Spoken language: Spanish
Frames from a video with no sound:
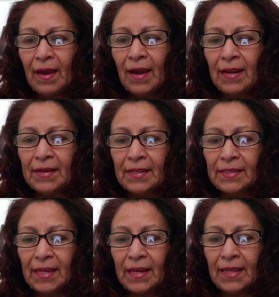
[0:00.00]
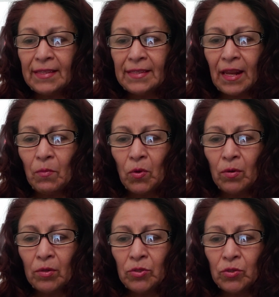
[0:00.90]
Al rezar el
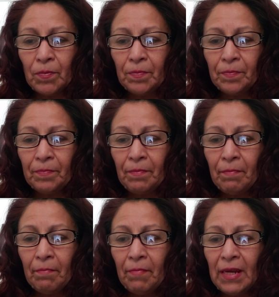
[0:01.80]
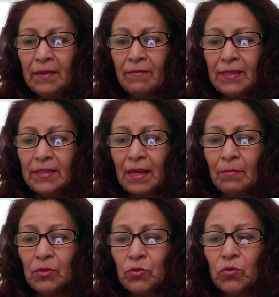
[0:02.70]
Salmo 8,
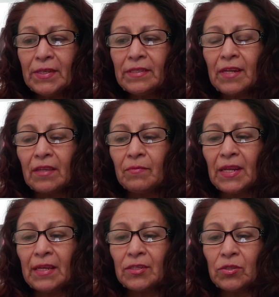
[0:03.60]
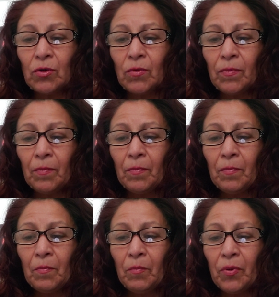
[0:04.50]
manifestamos nuestra admiración
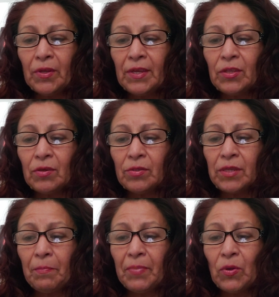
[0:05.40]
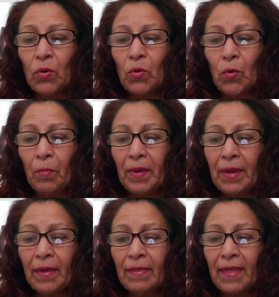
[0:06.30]
porque Dios se
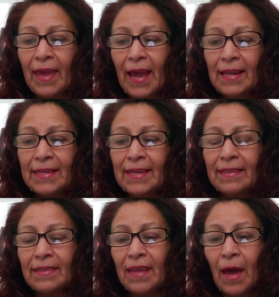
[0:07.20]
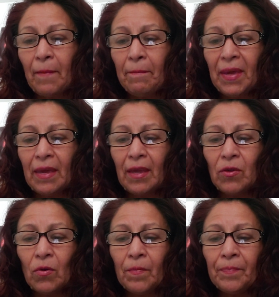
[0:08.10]
preocupe de alguien tan
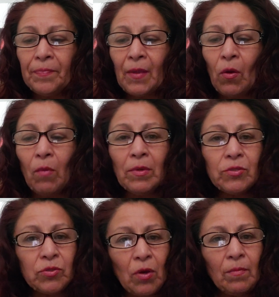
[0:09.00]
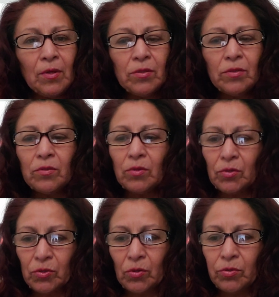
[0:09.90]
pequeño como somos
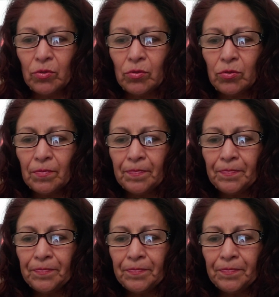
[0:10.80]
nosotros.